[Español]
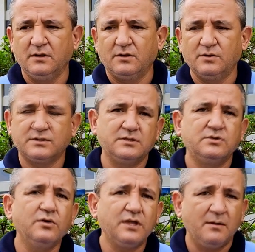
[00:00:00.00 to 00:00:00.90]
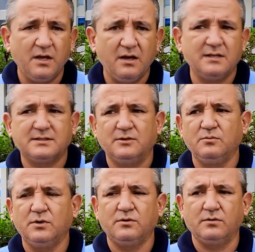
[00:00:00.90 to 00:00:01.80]
Entonces yo llamé a este
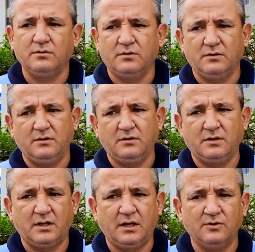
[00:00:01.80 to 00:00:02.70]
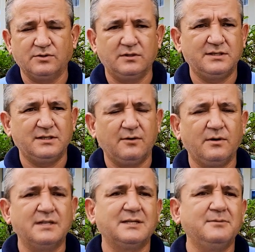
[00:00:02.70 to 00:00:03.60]
número que nos
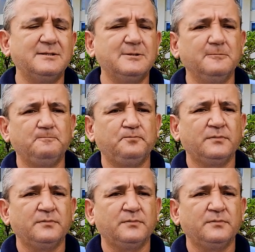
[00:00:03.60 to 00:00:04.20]
solicitaron el servicio